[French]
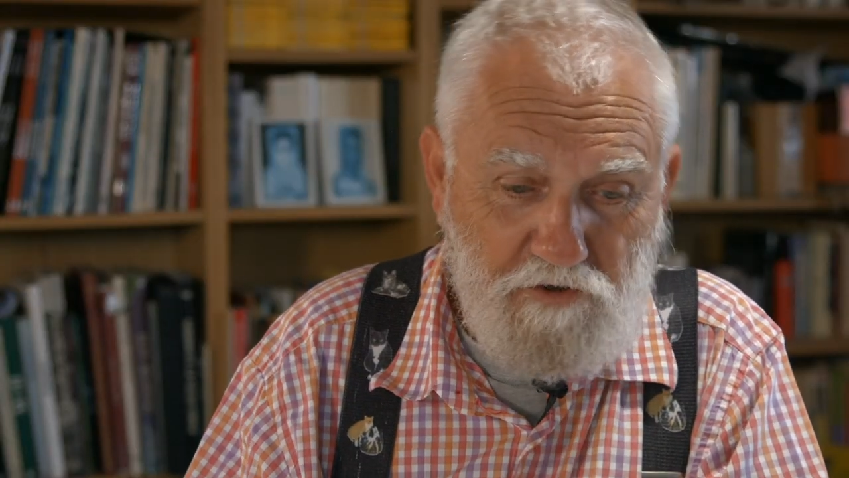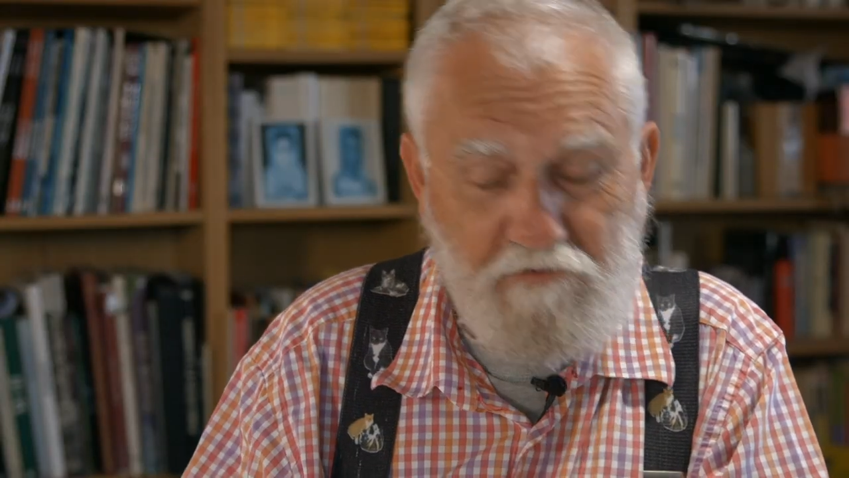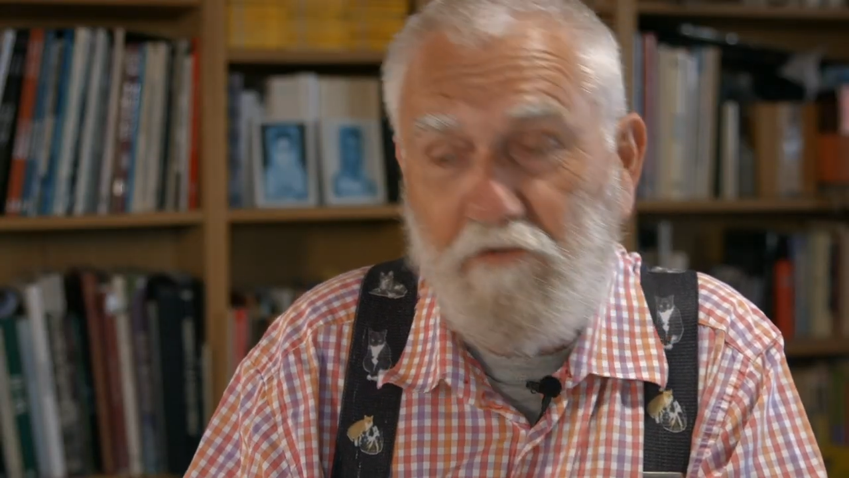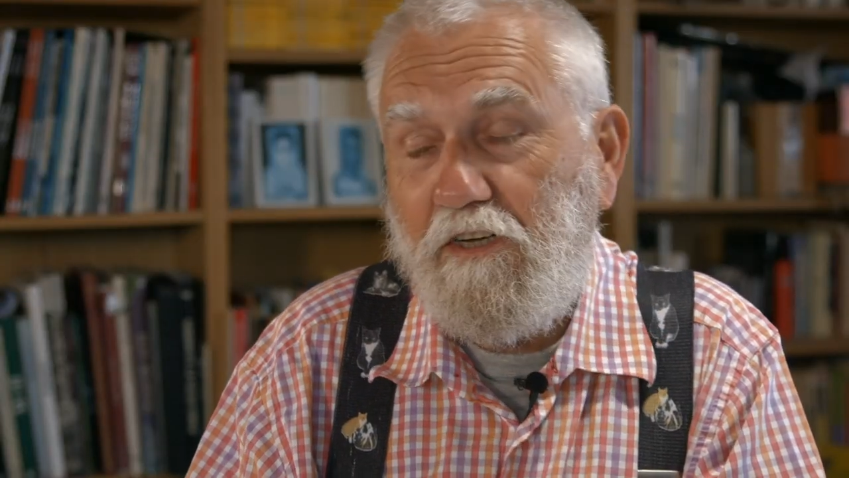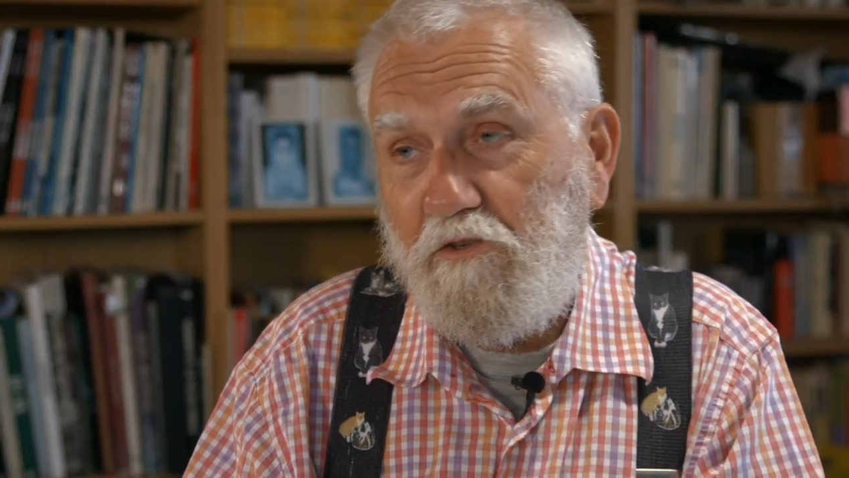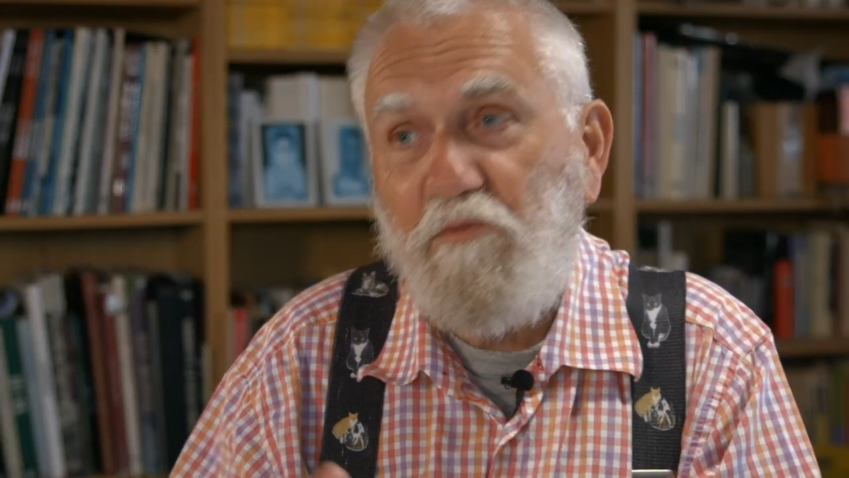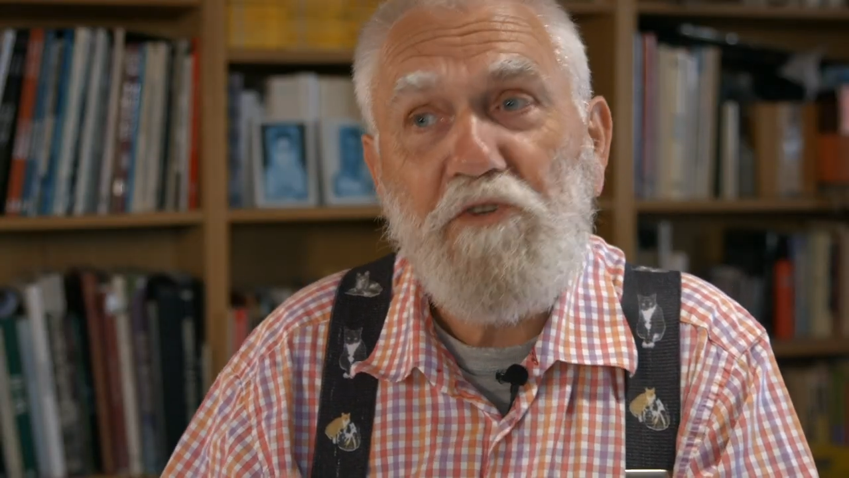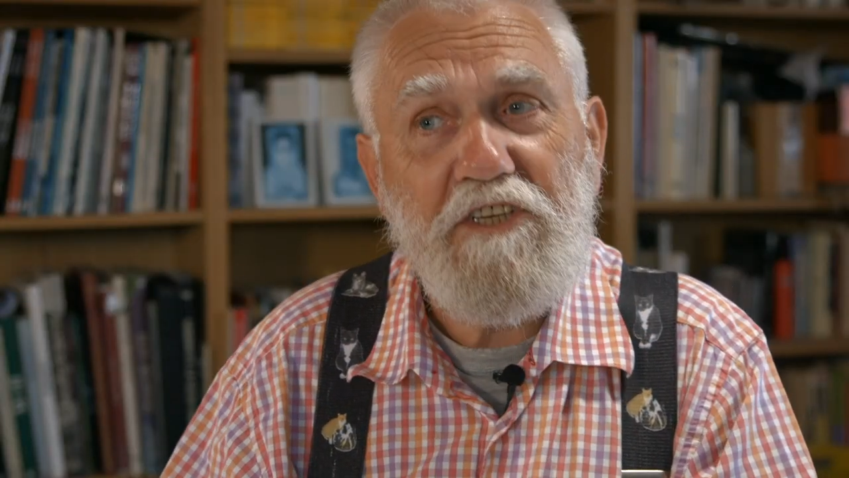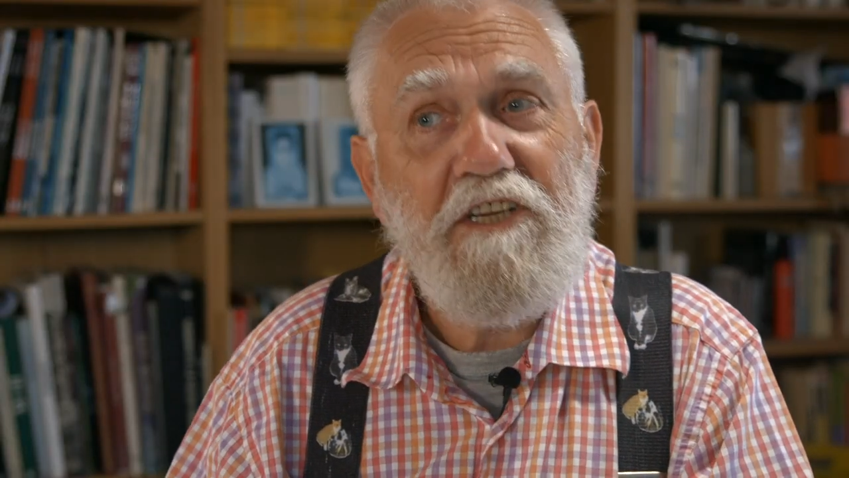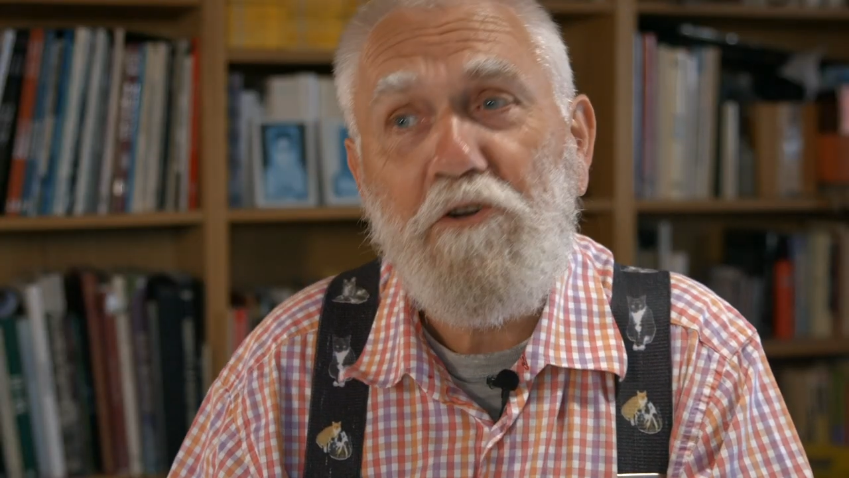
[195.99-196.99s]
Je devrais
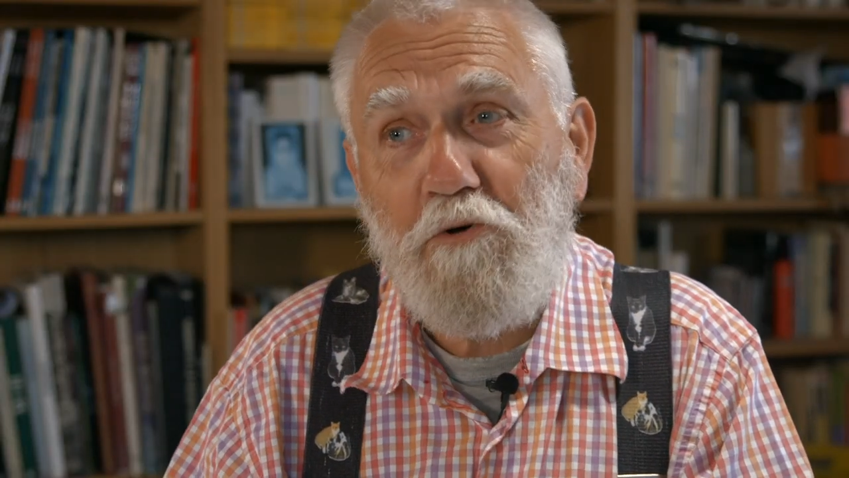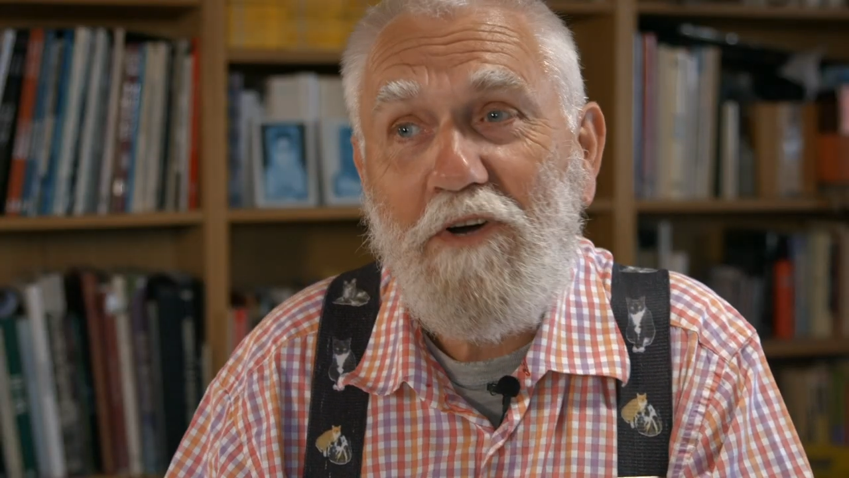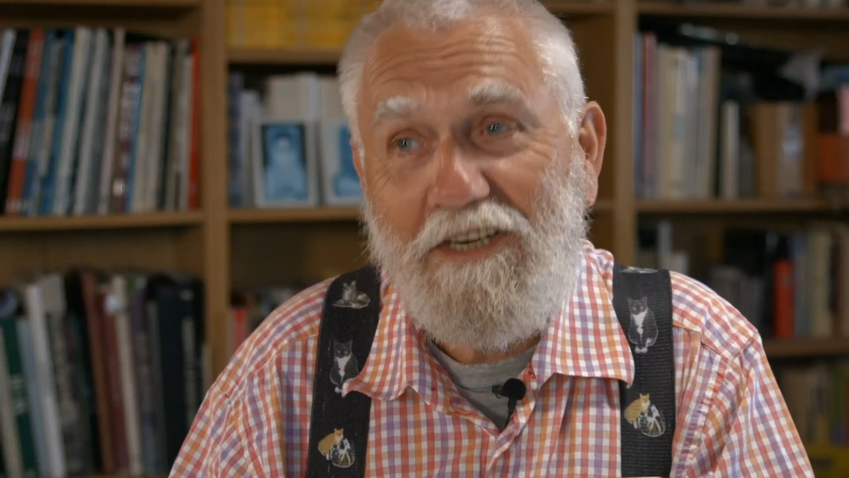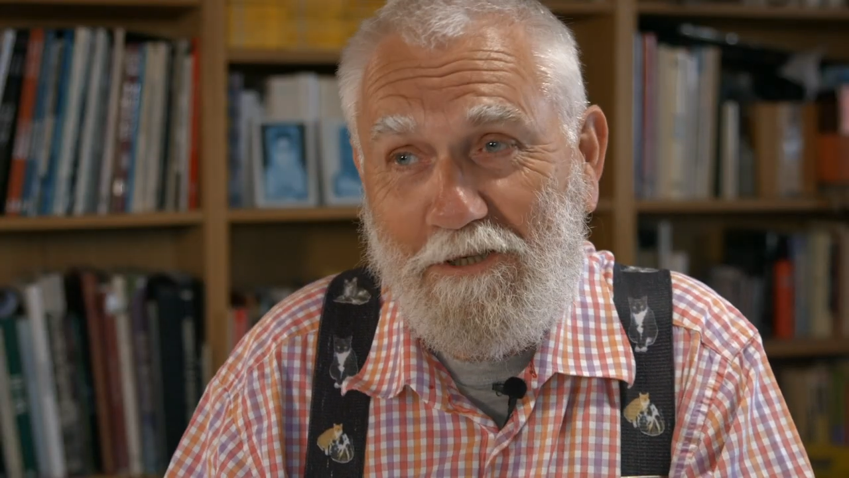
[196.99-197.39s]
demander des droits à